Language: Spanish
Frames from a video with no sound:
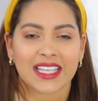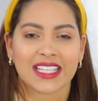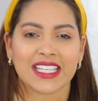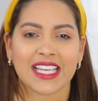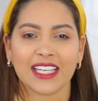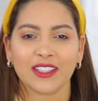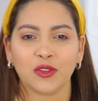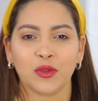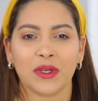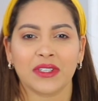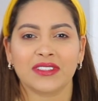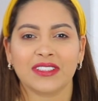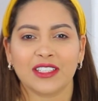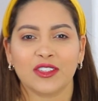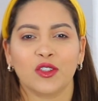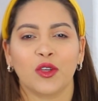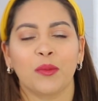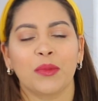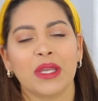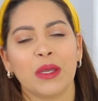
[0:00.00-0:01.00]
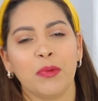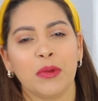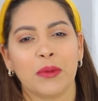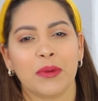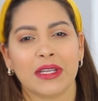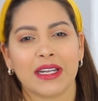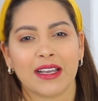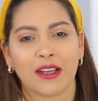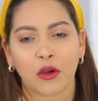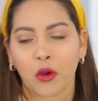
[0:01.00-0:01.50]
Ya estuve haciendo mis
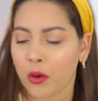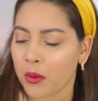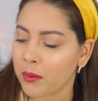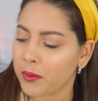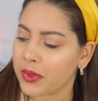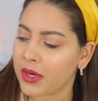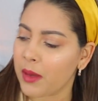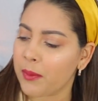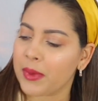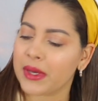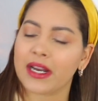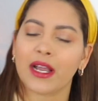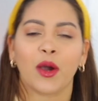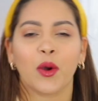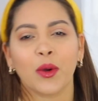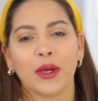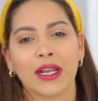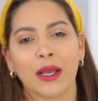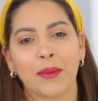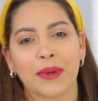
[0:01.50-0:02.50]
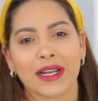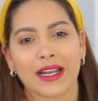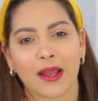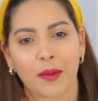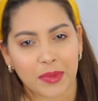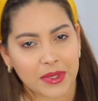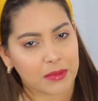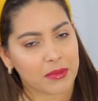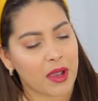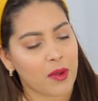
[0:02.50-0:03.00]
primeras compras para ahora, para
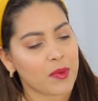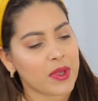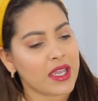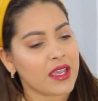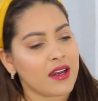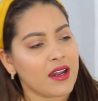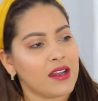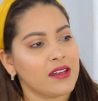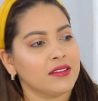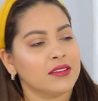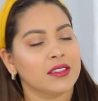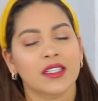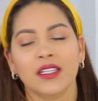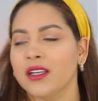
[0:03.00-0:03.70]
la primavera